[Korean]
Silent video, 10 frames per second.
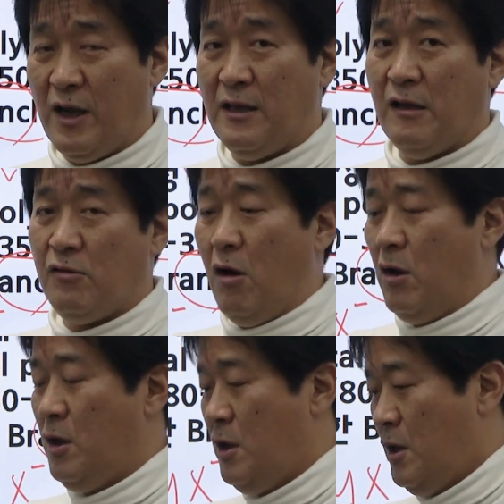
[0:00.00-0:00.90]
얻게
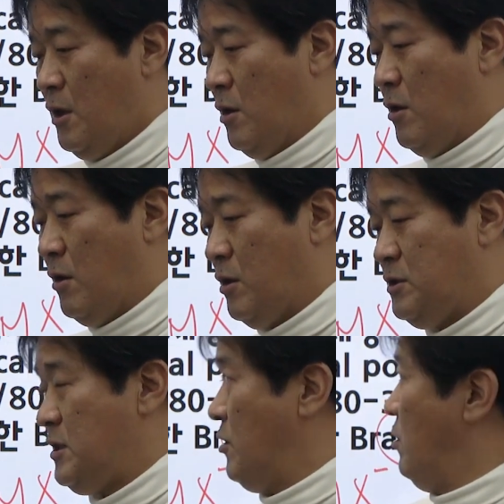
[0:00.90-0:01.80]
돼서 어
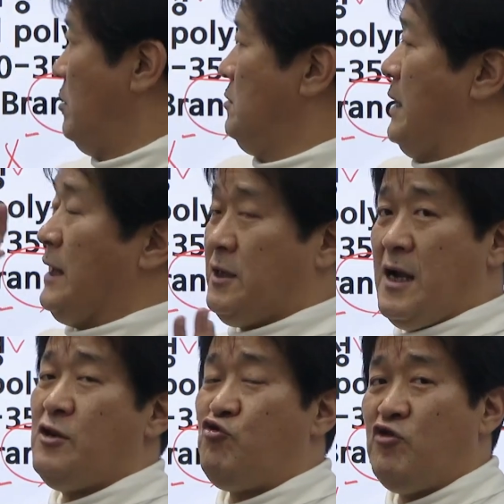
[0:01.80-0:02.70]
이제
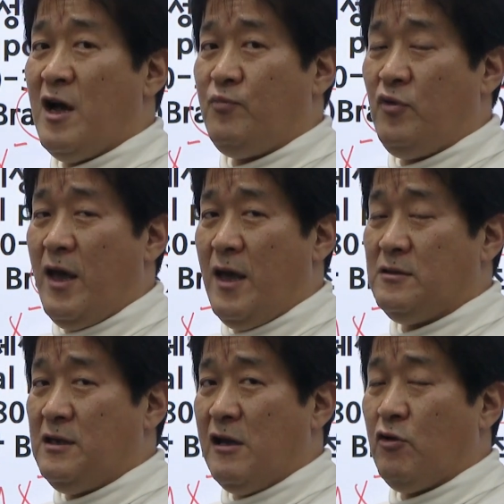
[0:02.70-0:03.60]
라디칼 중화부에
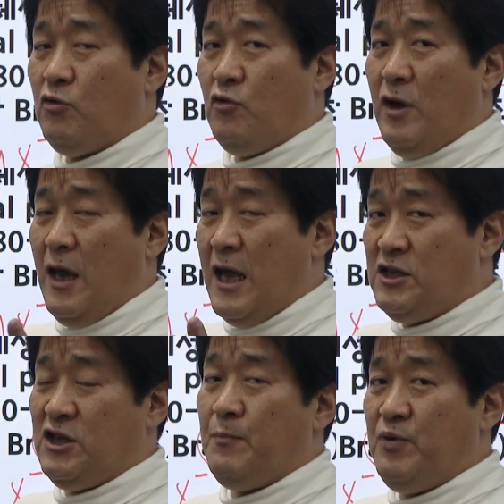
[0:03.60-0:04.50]
의해서도
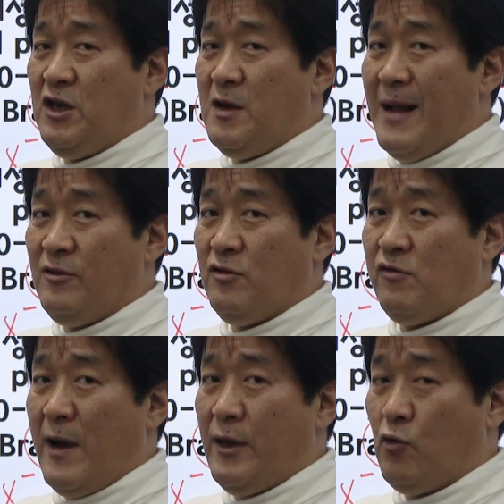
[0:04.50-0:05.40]
HDP를 만들
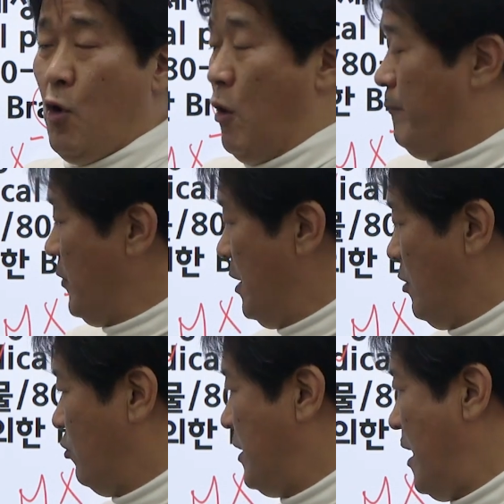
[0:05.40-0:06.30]
수가 있고
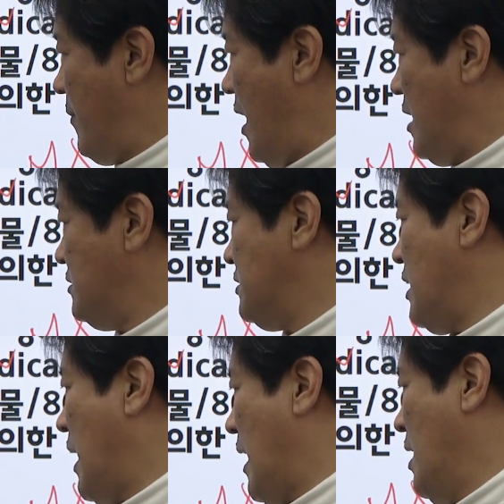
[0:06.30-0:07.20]
그 다음에
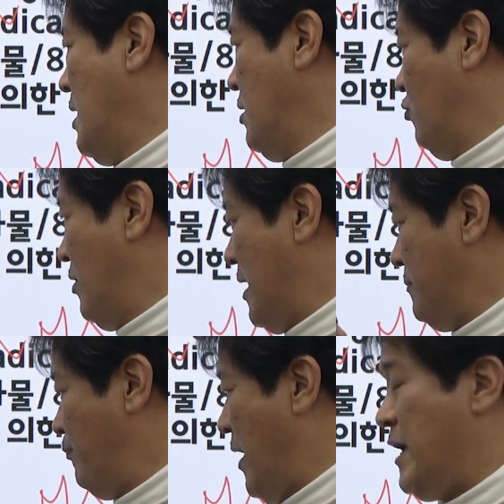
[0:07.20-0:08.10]
이제
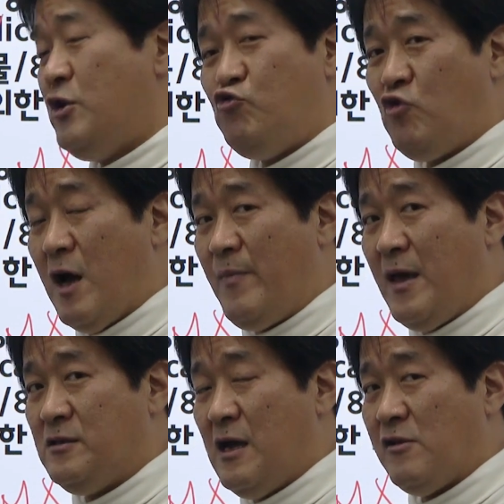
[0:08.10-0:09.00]
요런 베이
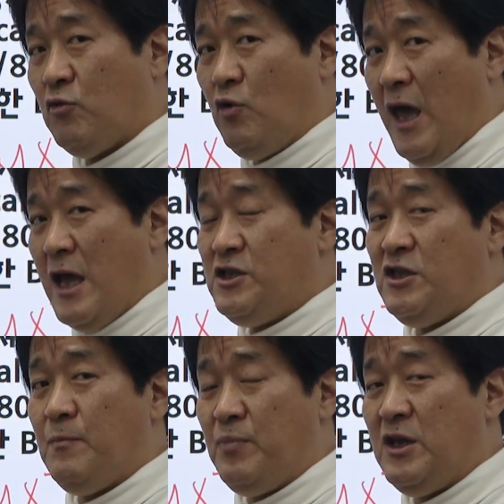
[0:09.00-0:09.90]
중화부에 의해서도
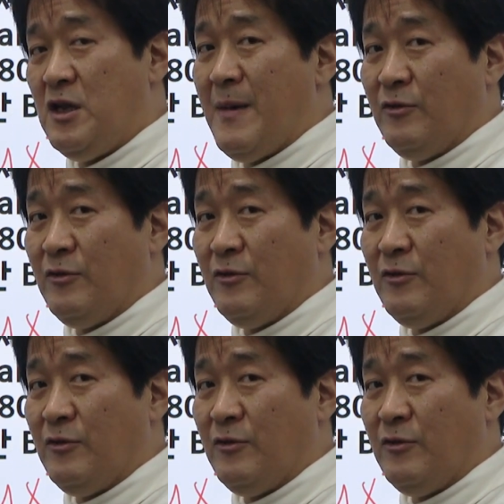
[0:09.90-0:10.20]
HDP를